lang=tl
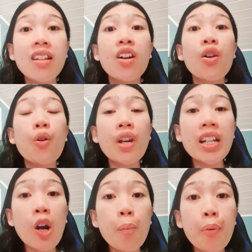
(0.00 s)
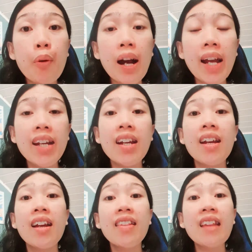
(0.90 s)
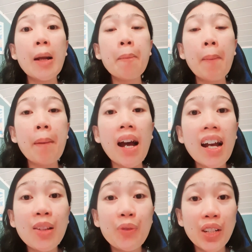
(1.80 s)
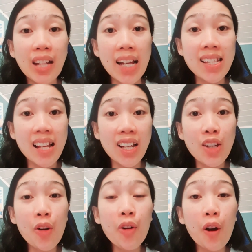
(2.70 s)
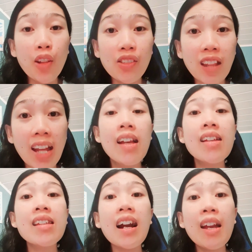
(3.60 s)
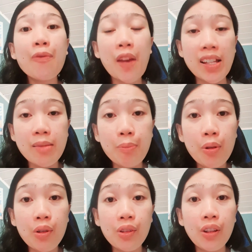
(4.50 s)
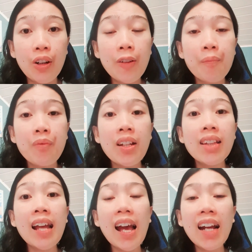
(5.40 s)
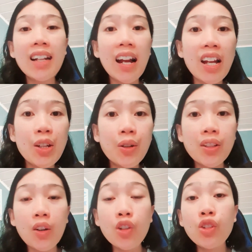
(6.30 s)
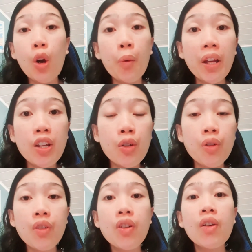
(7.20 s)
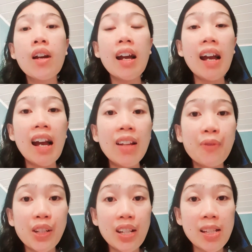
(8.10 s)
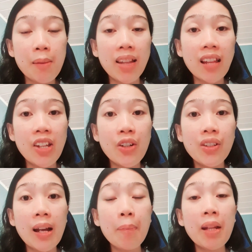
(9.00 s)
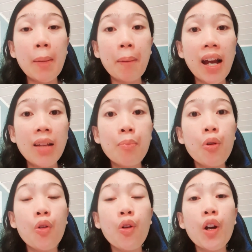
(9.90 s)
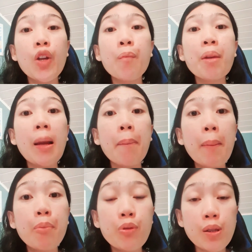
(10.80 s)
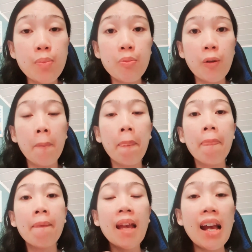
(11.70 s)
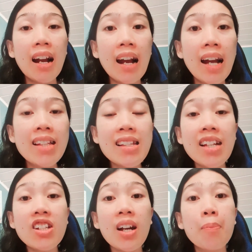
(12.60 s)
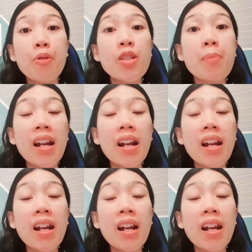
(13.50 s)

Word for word: kung ikaw po ay nagpapa-advertise ng iyong content sa kay Facebook, no? Na hanggang ngayon, ongoing yung advertisement na yon na pinapa-add mo or yung pinapa-boost mo. Ang ads at saka boost parang